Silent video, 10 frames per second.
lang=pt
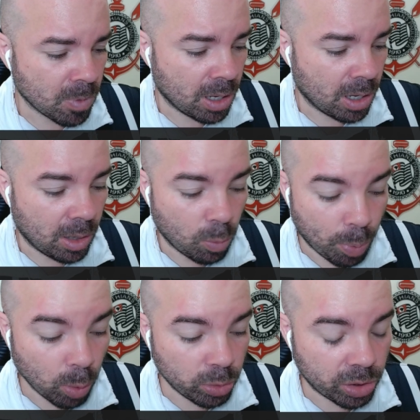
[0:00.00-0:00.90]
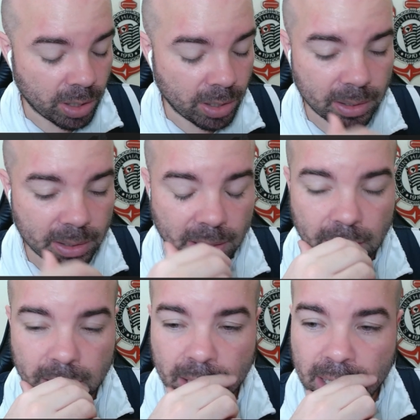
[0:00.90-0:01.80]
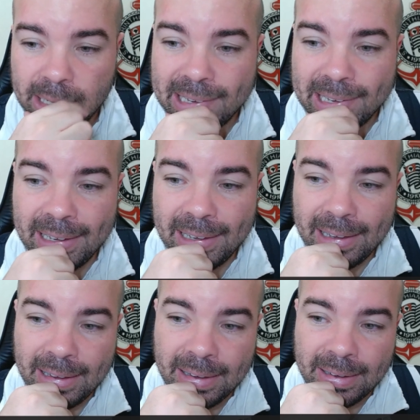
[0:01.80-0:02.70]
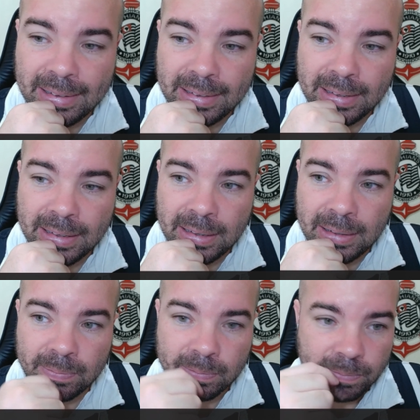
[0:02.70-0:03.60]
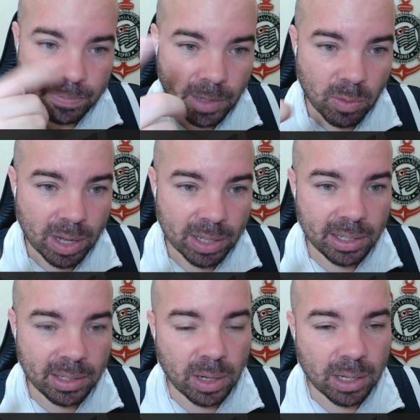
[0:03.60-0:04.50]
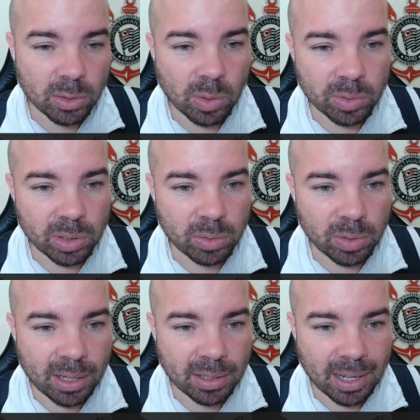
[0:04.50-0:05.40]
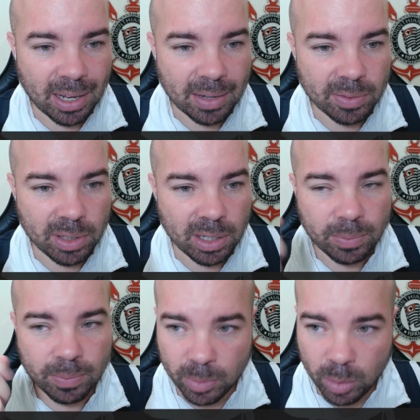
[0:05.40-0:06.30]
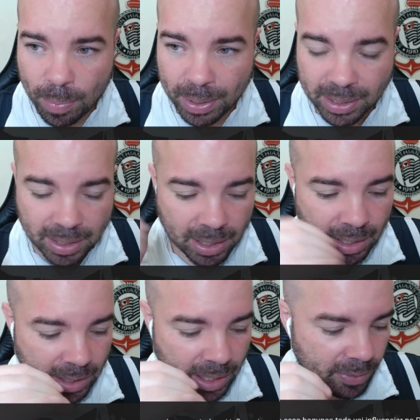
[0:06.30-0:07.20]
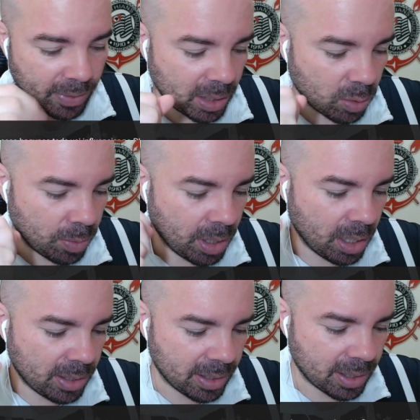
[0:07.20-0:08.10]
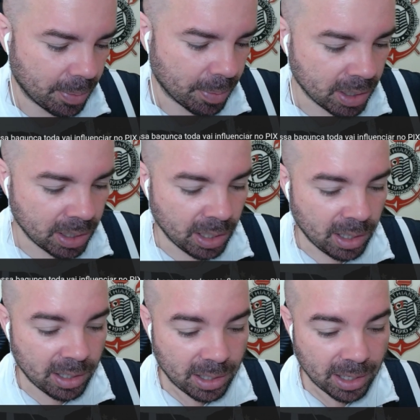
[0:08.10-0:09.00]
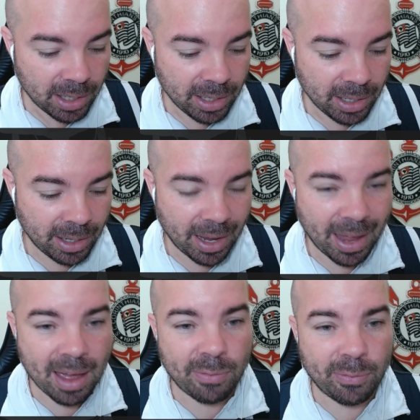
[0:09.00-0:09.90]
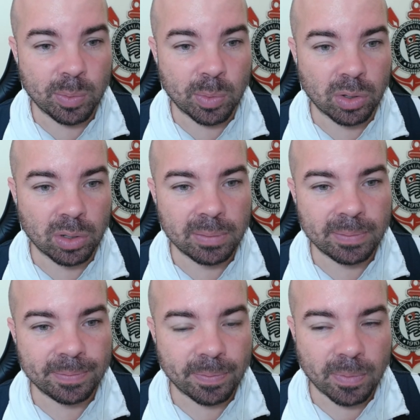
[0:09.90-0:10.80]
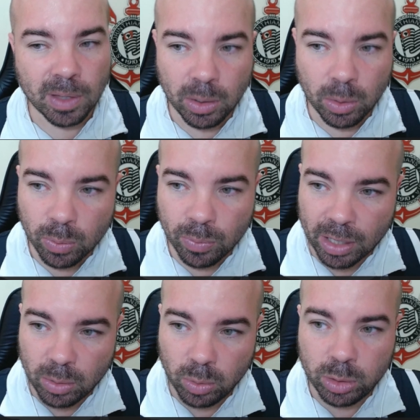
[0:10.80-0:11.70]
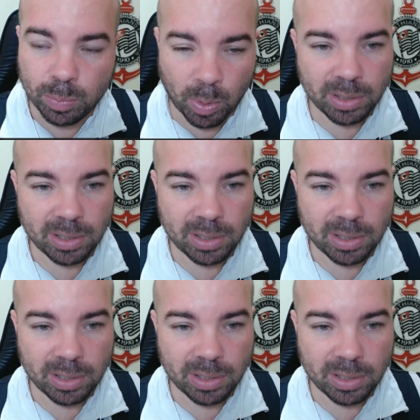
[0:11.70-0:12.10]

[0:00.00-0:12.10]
é, o post né, dele, e aguardei a resolução na, na live dele, dei uma passada ali até ele falar sobre esse tema, e ele reafirmou que o Fred Luiz pode